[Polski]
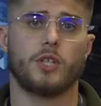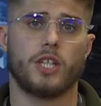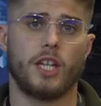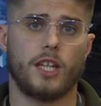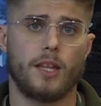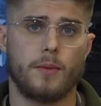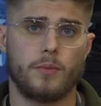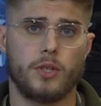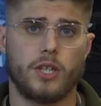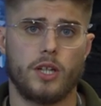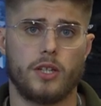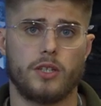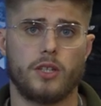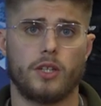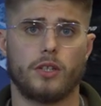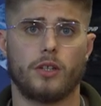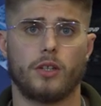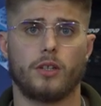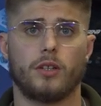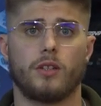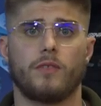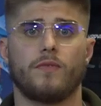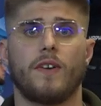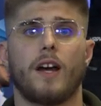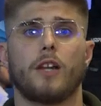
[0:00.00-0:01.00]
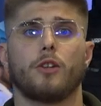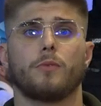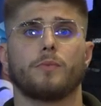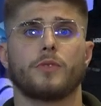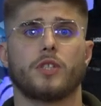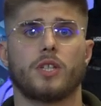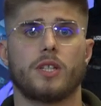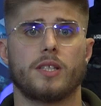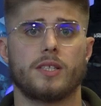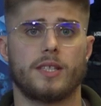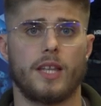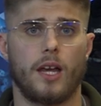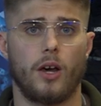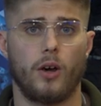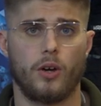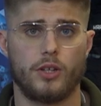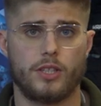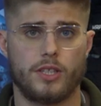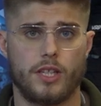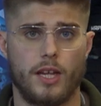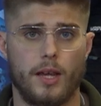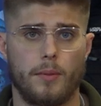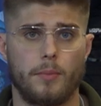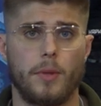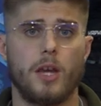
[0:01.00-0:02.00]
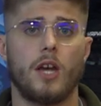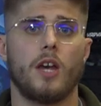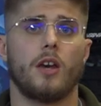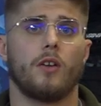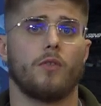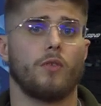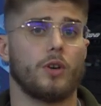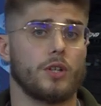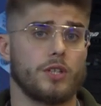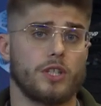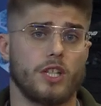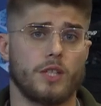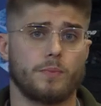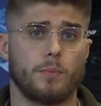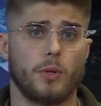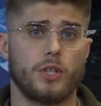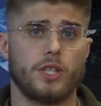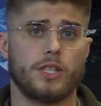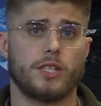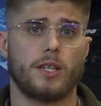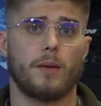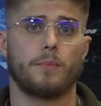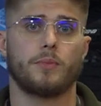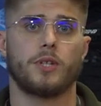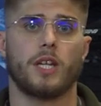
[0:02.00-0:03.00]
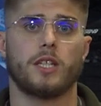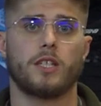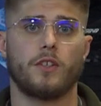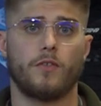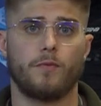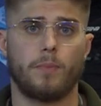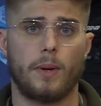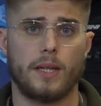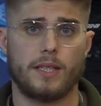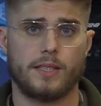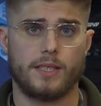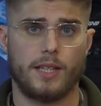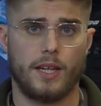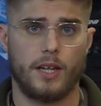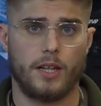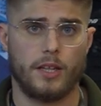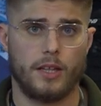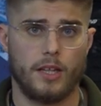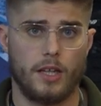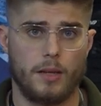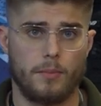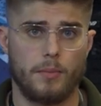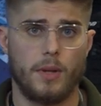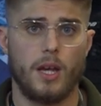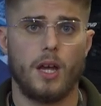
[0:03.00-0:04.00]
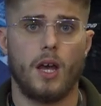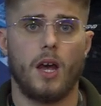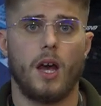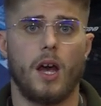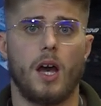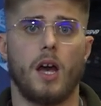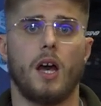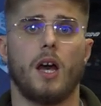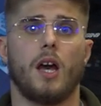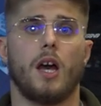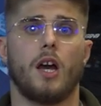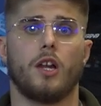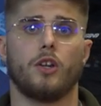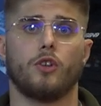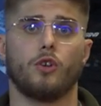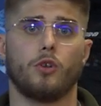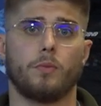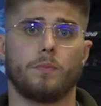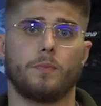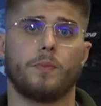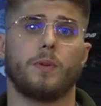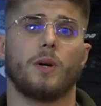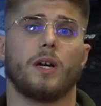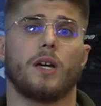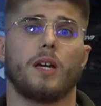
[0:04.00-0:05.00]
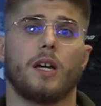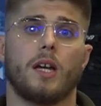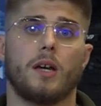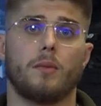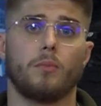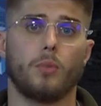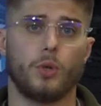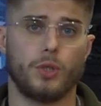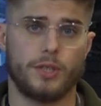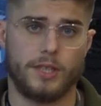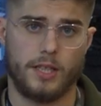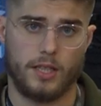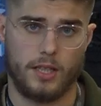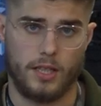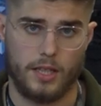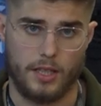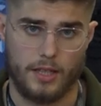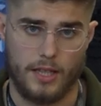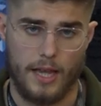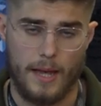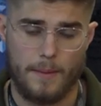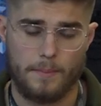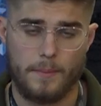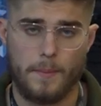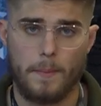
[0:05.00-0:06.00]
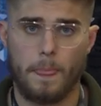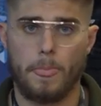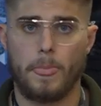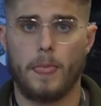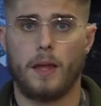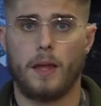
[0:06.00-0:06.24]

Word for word: 7,62 lub 308, włącznie z pociskiem przeciwpancernym e, lub multihitem.